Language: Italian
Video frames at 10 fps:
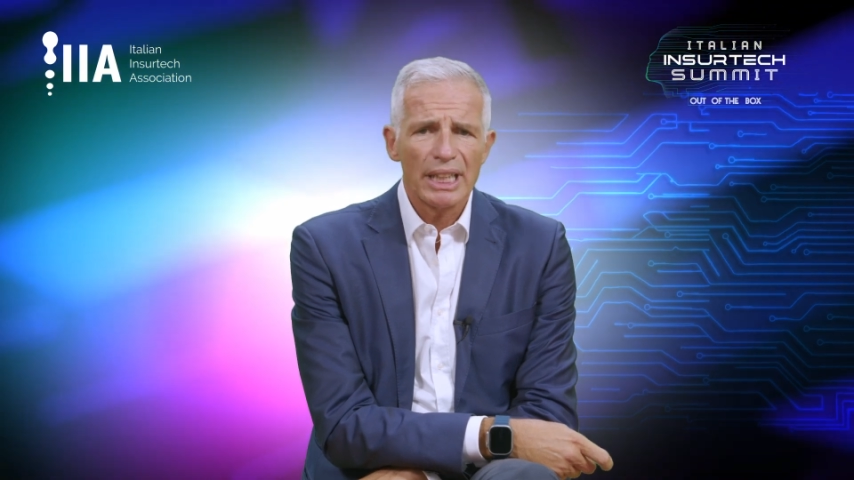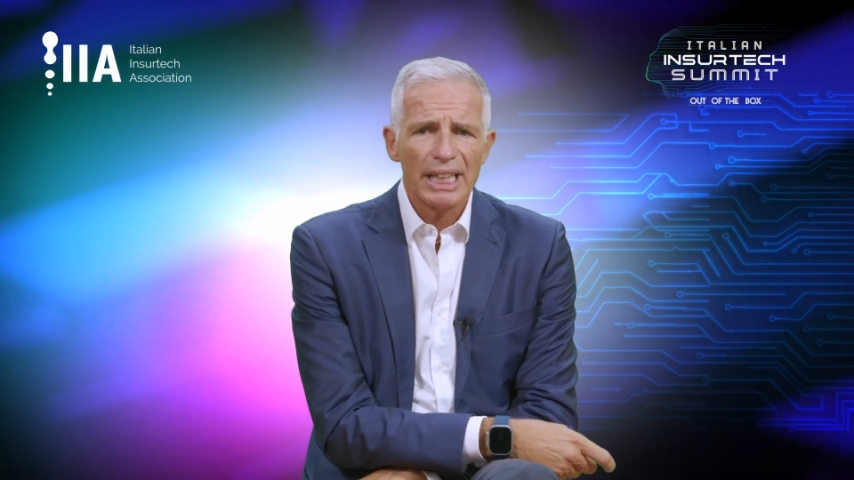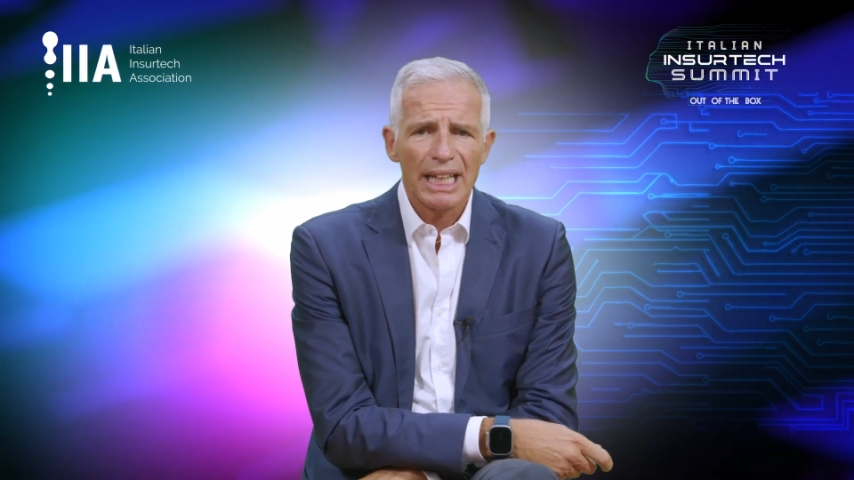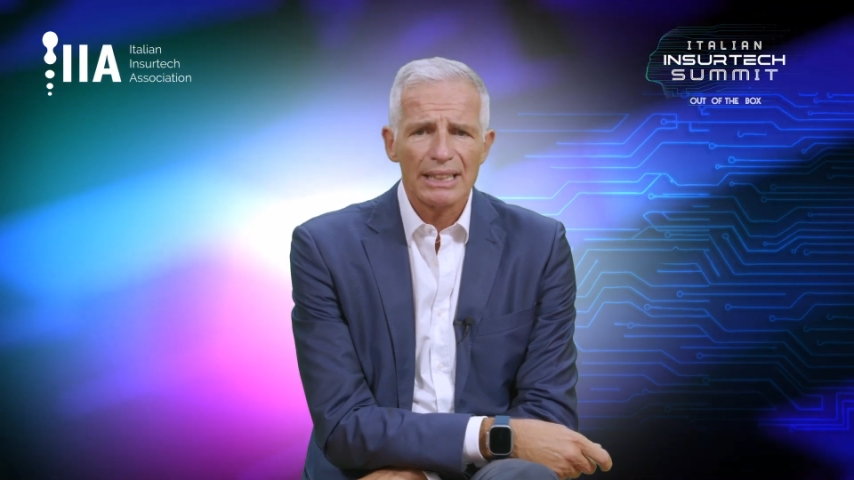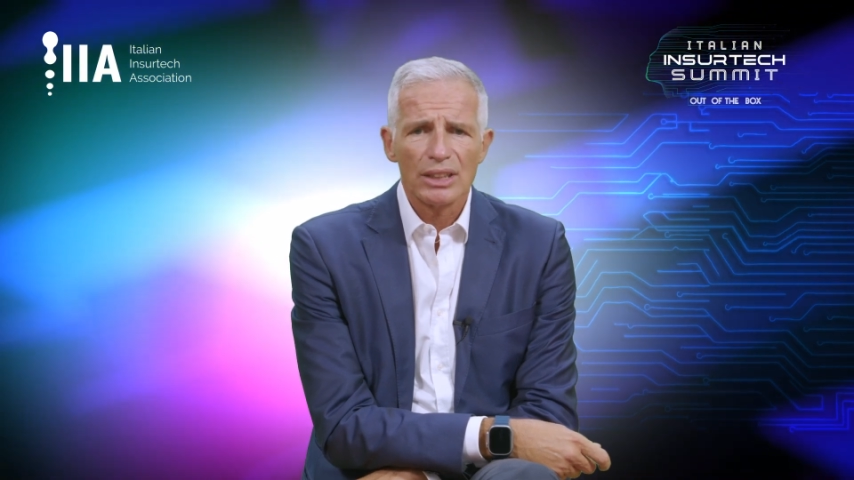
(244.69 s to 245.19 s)

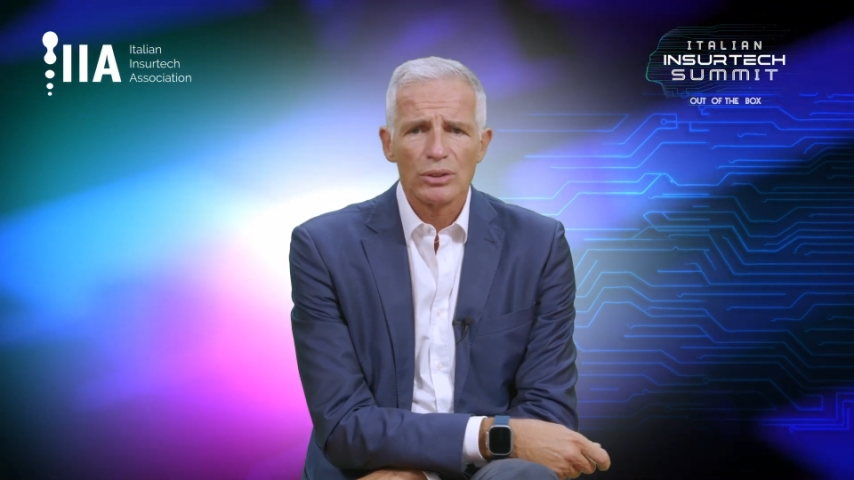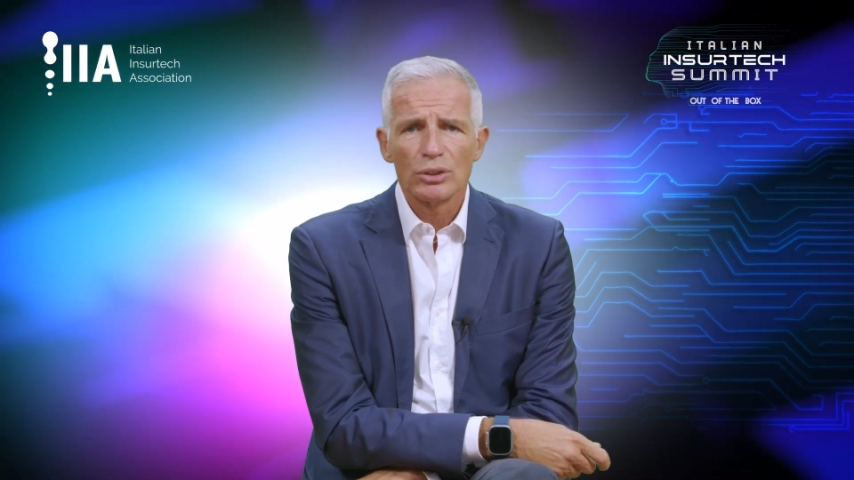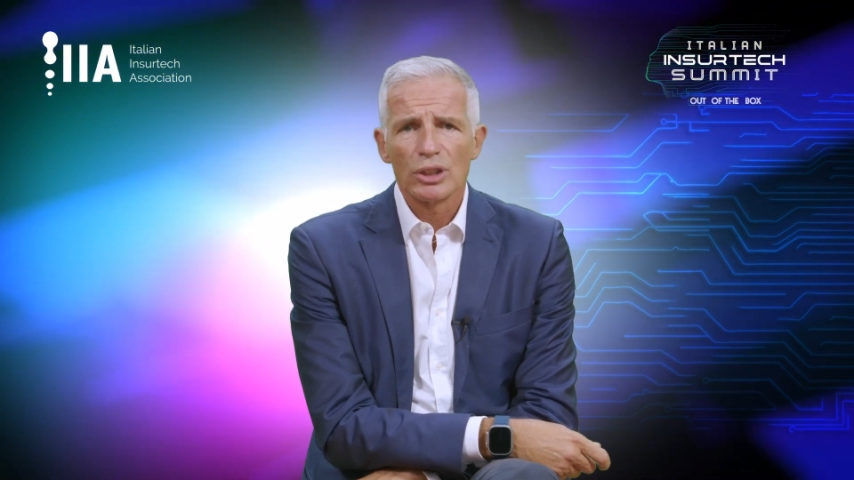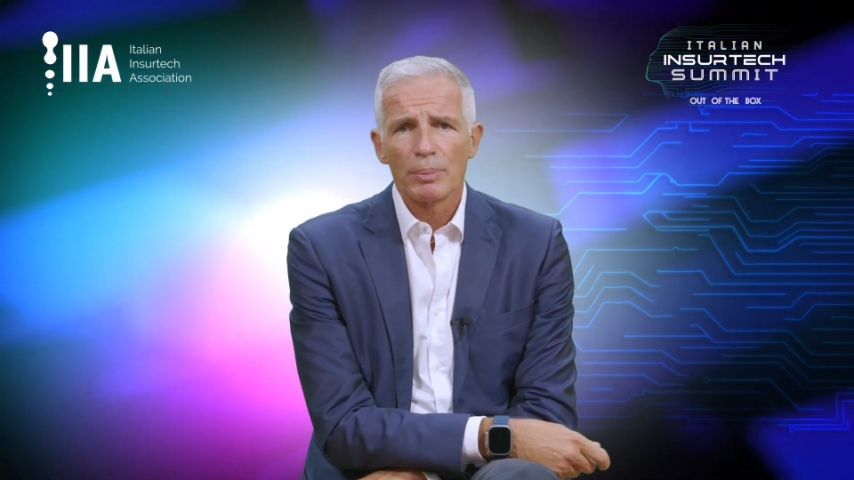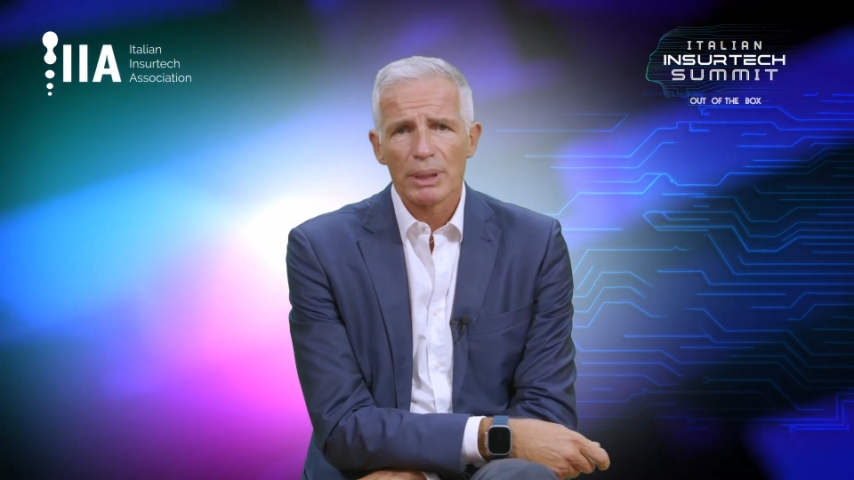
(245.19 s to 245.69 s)
dedicata alle soluzioni